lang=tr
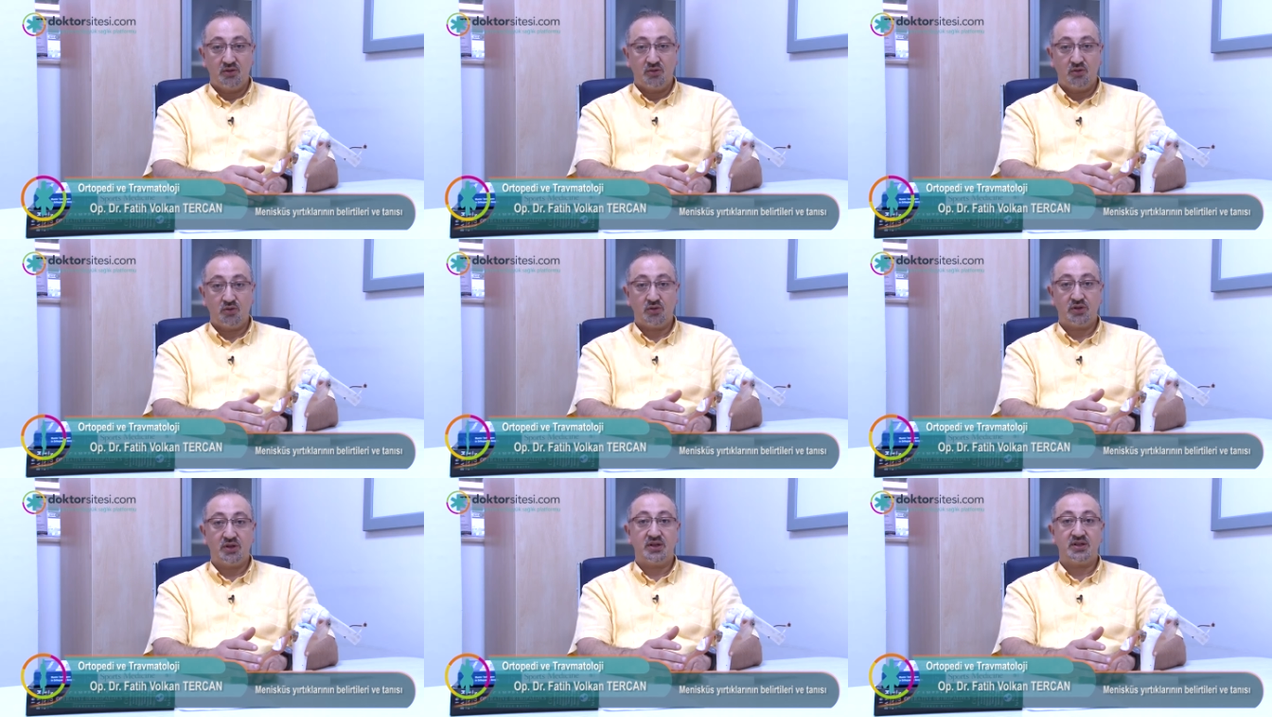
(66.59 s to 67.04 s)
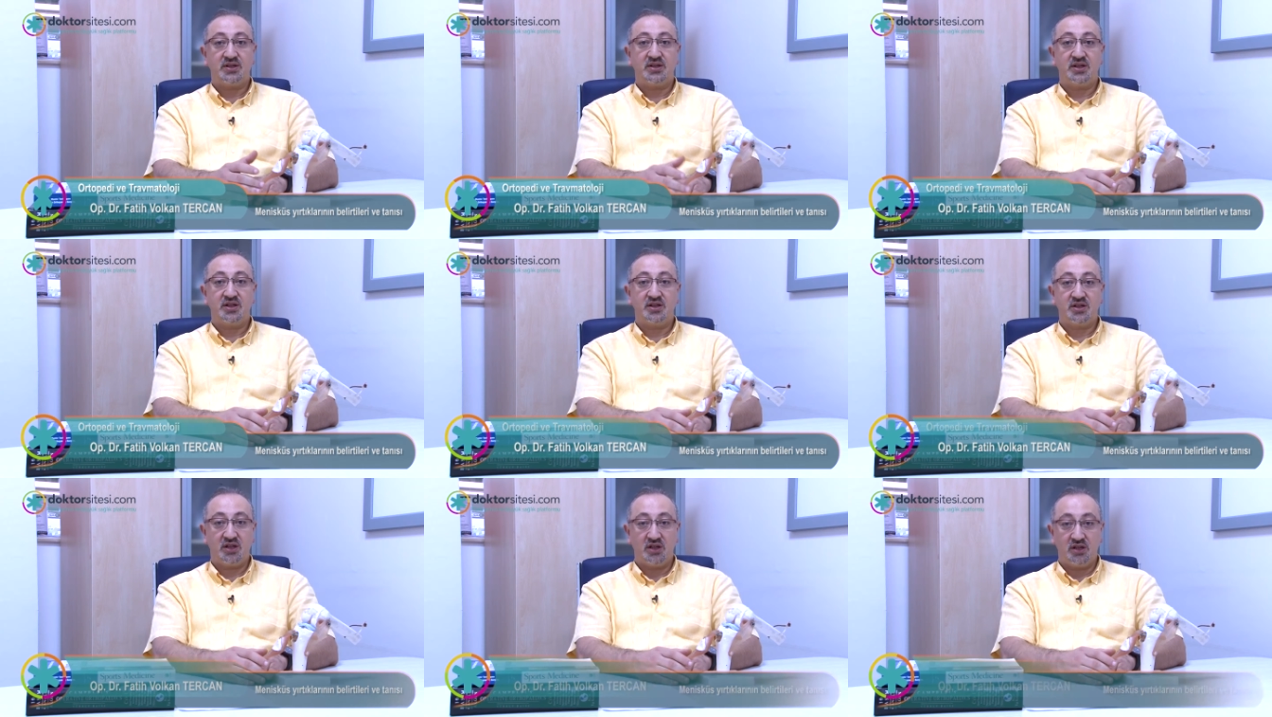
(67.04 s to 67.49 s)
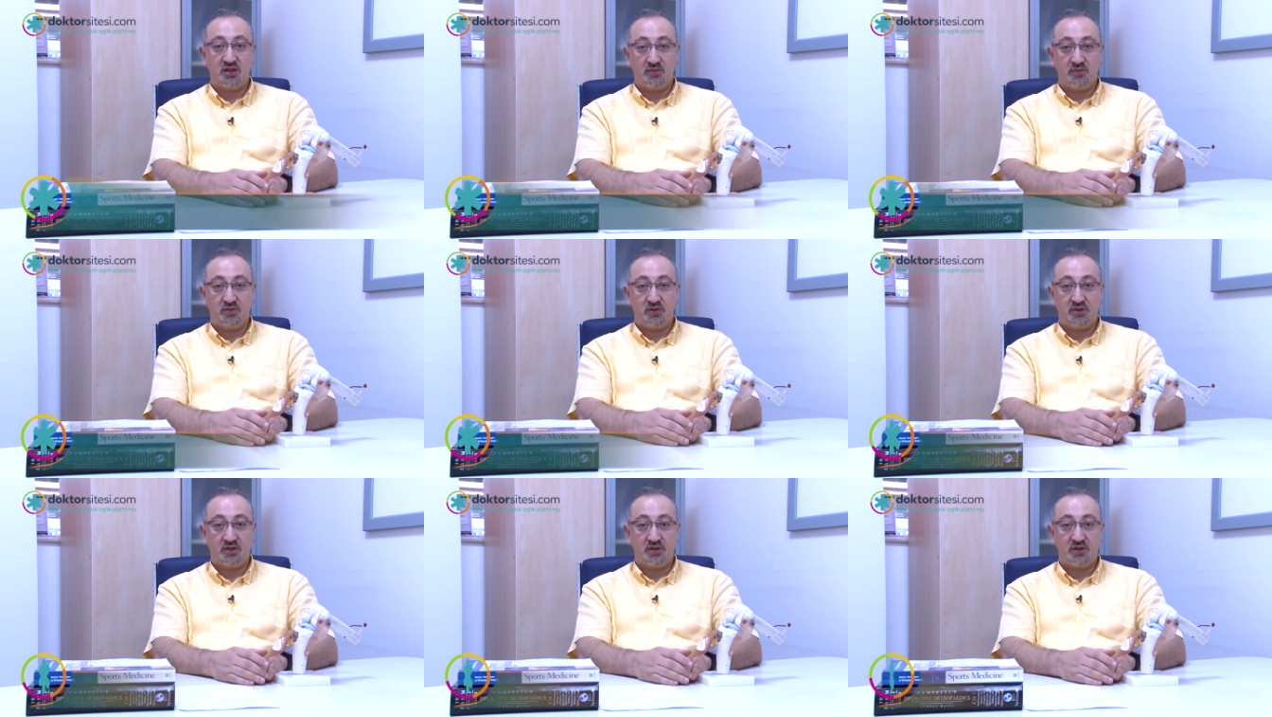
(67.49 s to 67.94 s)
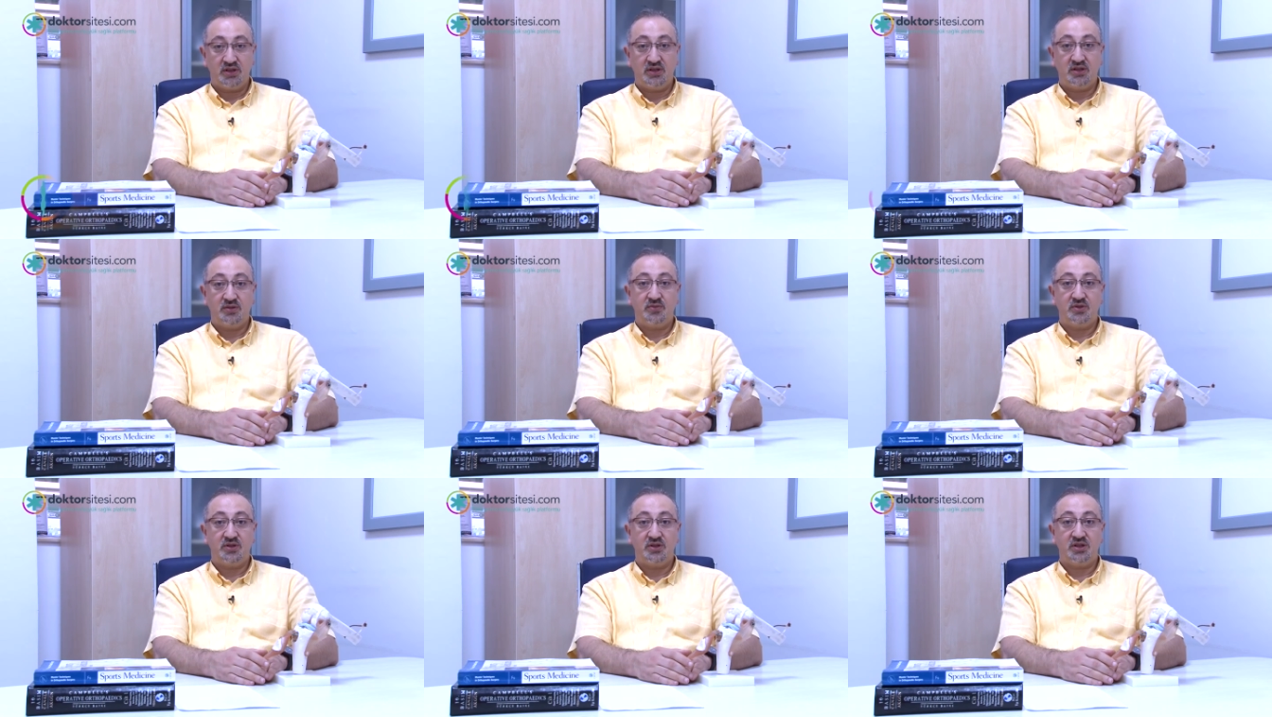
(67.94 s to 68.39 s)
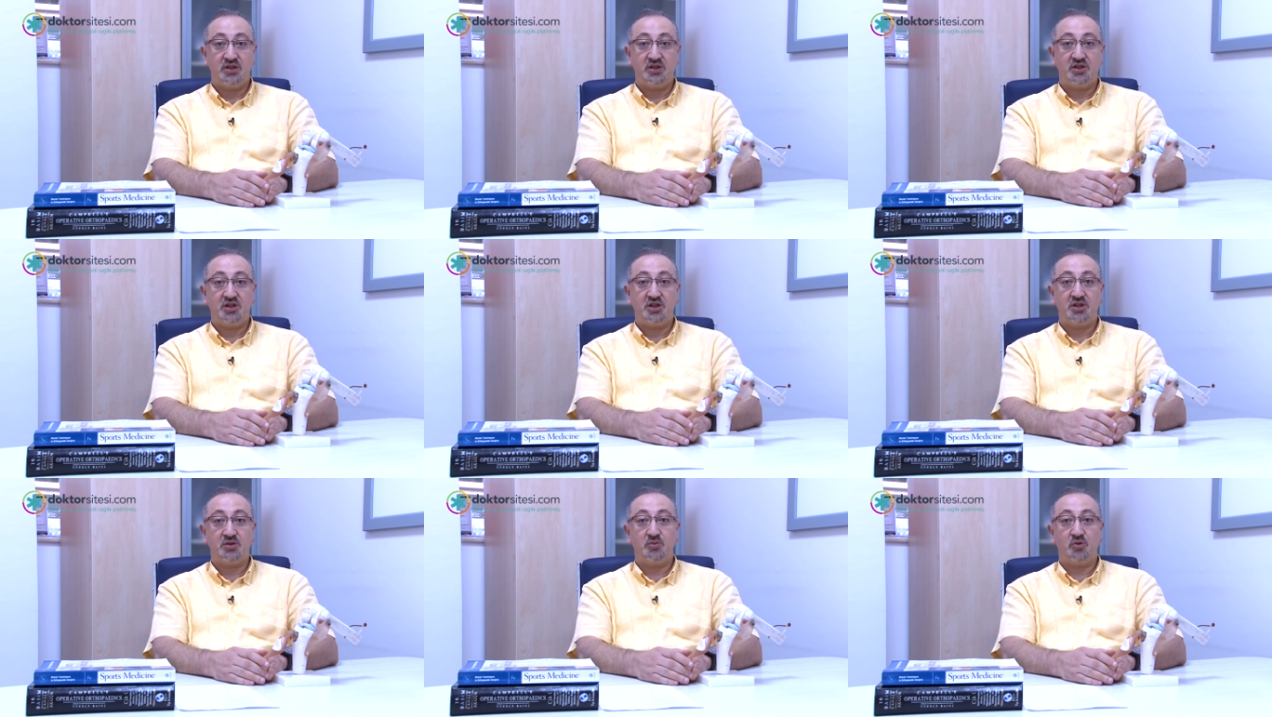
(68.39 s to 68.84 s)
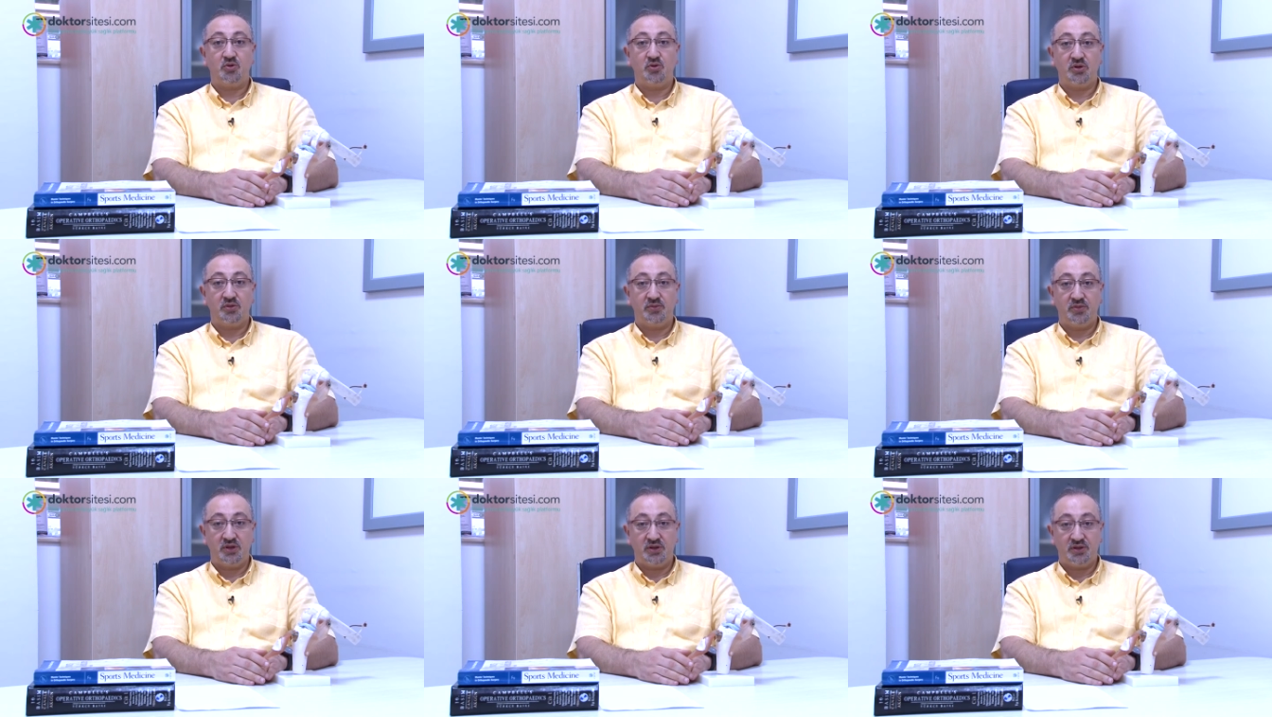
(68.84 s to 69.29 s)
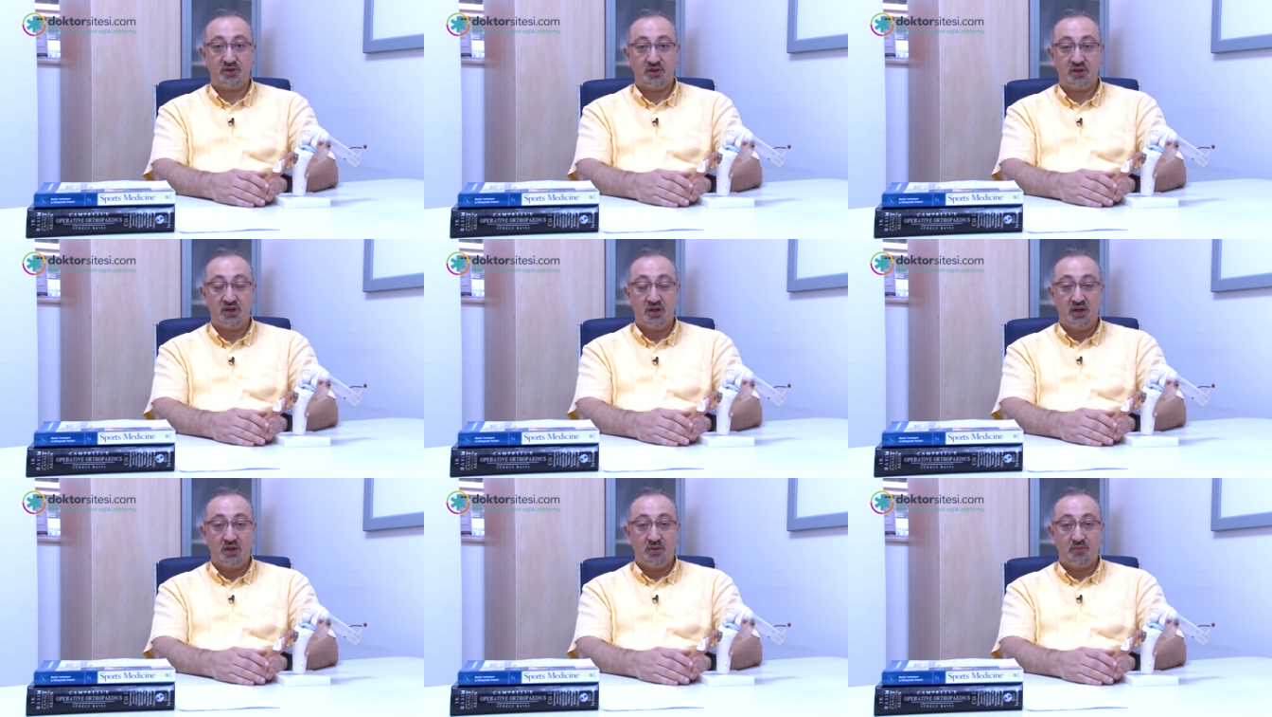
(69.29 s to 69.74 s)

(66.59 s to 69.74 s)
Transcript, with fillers: oradan ses gelebilir. Dizimizde şişme olabilir.